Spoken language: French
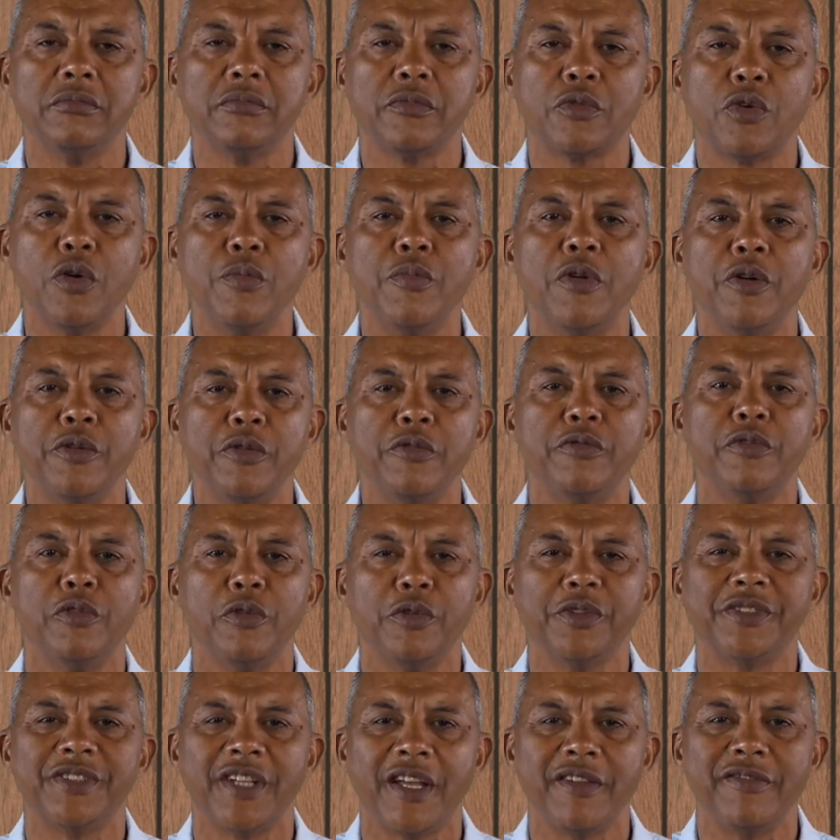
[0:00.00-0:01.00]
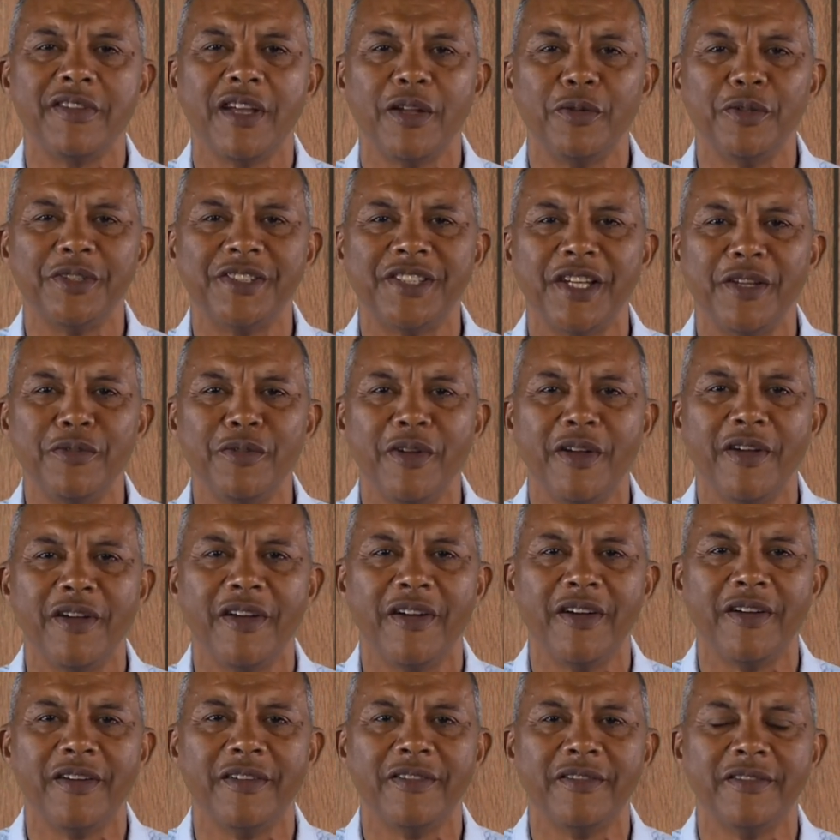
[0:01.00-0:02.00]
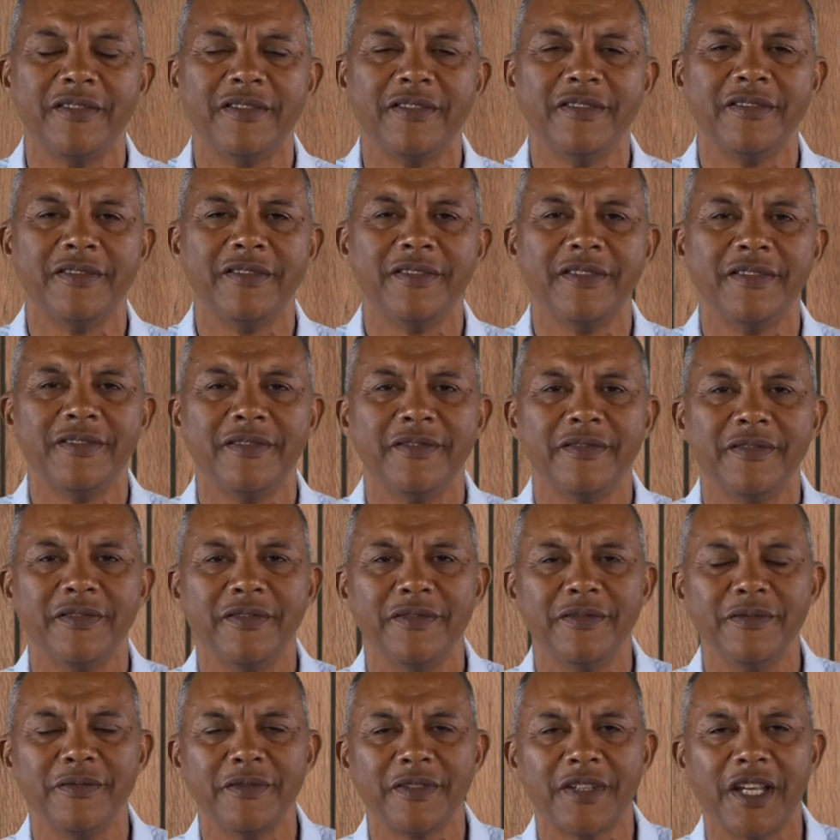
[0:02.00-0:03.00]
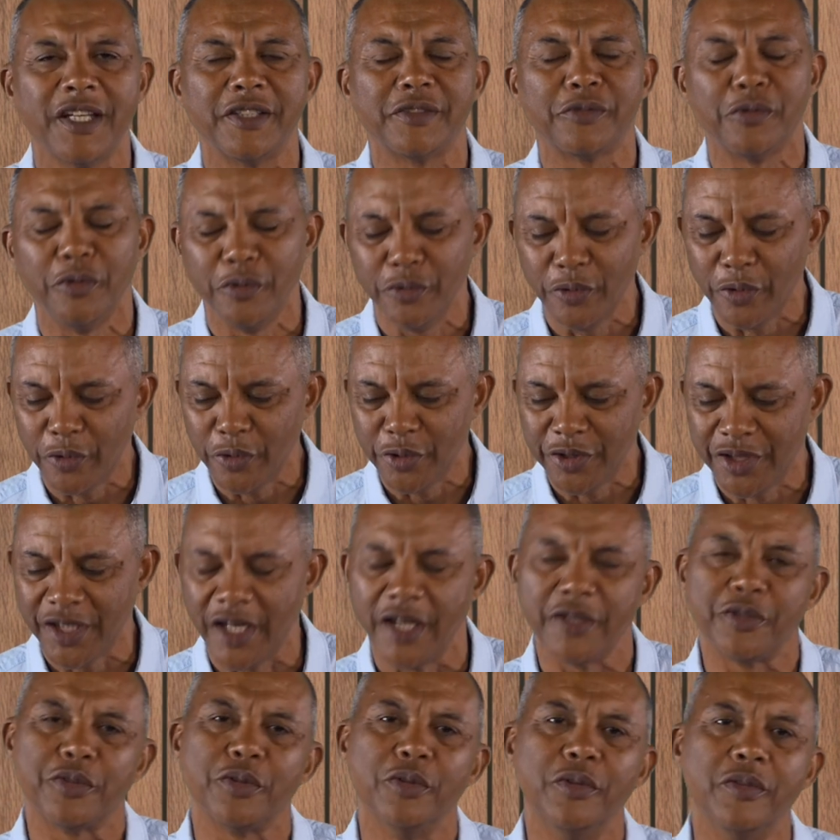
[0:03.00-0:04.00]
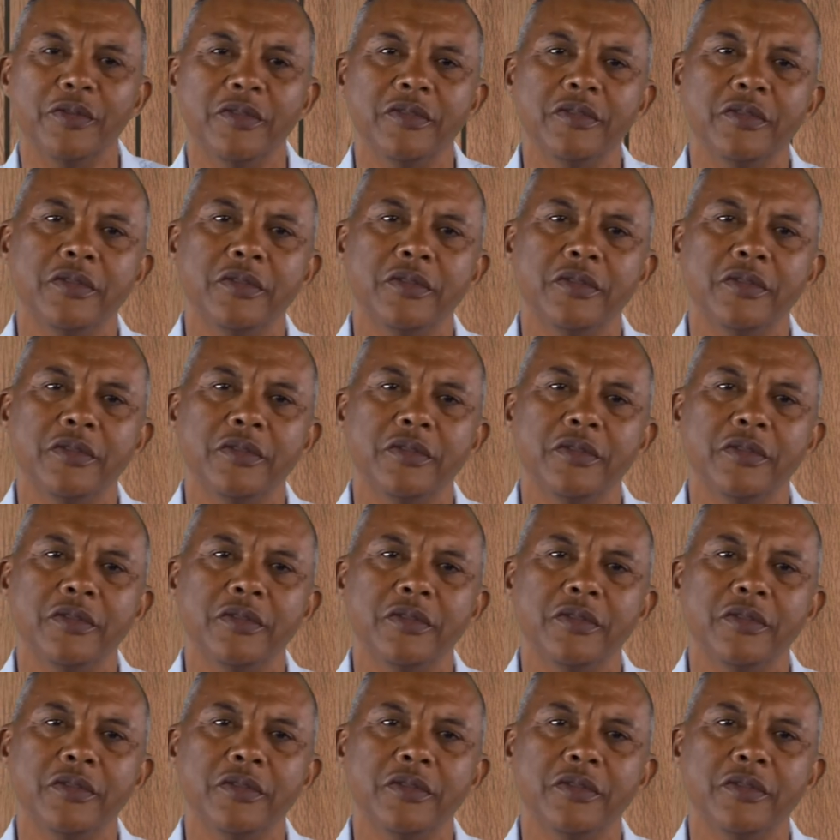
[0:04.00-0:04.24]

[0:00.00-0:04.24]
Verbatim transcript: comment nous voulons servir le Seigneur hmm? Qu'est-ce que nous recherchons